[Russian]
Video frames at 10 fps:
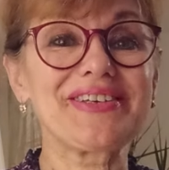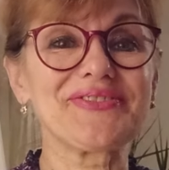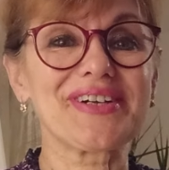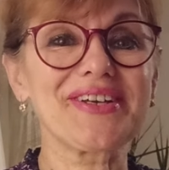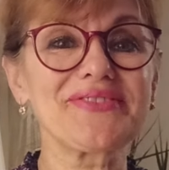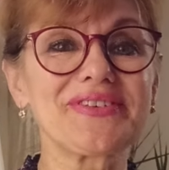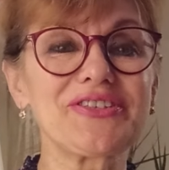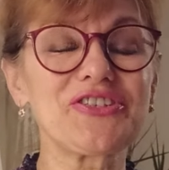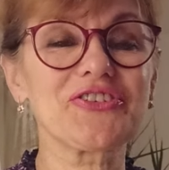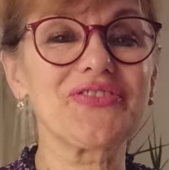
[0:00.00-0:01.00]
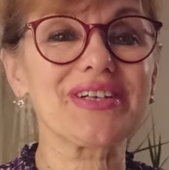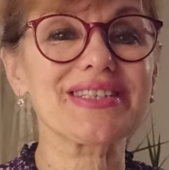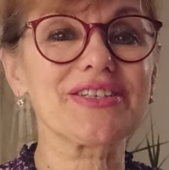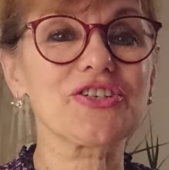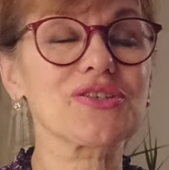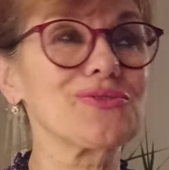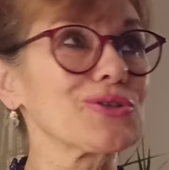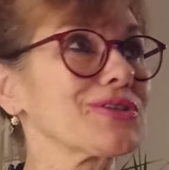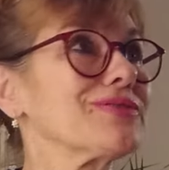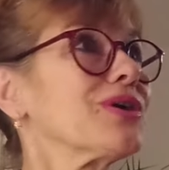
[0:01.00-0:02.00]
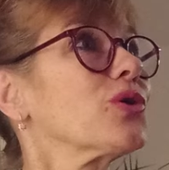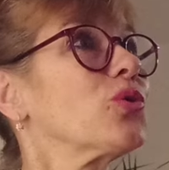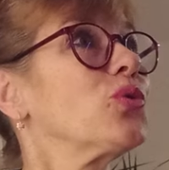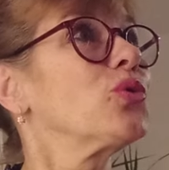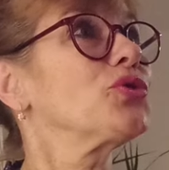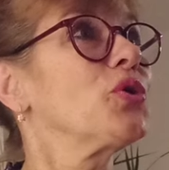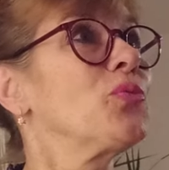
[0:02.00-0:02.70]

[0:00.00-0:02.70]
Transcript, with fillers: января 2024 года.